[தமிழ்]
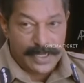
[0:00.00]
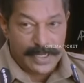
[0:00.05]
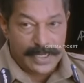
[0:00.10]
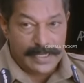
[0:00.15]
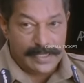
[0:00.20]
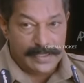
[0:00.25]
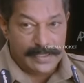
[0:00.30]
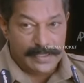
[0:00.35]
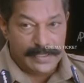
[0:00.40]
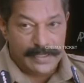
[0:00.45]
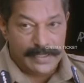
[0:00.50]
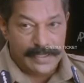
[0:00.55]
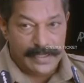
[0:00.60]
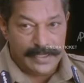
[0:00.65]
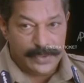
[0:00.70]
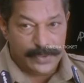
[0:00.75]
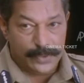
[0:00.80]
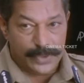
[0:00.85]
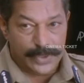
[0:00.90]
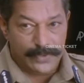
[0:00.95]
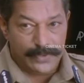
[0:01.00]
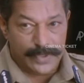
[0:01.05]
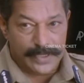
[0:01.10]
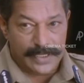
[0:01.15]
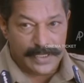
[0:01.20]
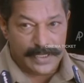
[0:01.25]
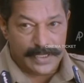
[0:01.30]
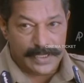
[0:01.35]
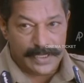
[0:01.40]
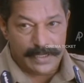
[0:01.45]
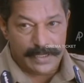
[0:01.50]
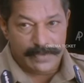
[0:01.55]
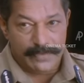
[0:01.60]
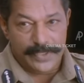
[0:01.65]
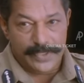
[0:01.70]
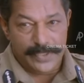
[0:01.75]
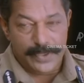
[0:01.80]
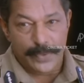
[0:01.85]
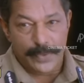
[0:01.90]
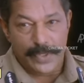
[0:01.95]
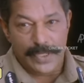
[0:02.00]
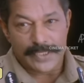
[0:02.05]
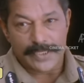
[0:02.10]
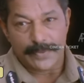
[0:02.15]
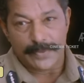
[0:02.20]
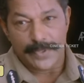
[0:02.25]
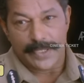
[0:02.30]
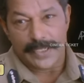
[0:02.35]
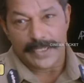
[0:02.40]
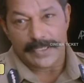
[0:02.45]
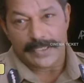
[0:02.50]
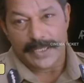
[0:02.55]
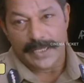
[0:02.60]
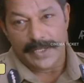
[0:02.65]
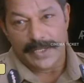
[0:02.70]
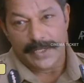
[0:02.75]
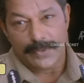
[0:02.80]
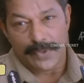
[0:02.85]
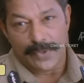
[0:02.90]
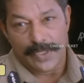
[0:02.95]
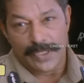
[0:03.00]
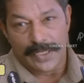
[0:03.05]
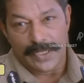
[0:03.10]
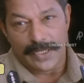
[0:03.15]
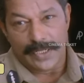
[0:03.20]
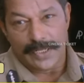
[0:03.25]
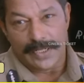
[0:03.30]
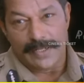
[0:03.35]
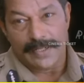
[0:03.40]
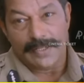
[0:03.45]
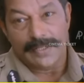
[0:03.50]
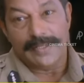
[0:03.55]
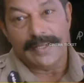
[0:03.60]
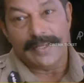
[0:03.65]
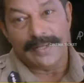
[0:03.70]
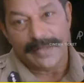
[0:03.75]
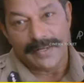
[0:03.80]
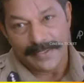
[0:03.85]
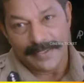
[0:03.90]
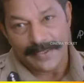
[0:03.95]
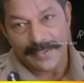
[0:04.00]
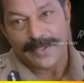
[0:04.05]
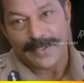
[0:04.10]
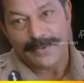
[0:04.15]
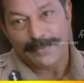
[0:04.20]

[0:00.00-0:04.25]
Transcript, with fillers: உன் காலையே சுத்தி வந்துகிட்டு இருக்கிற விசுவாசமான நாய்க்குட்டிகளை என்ன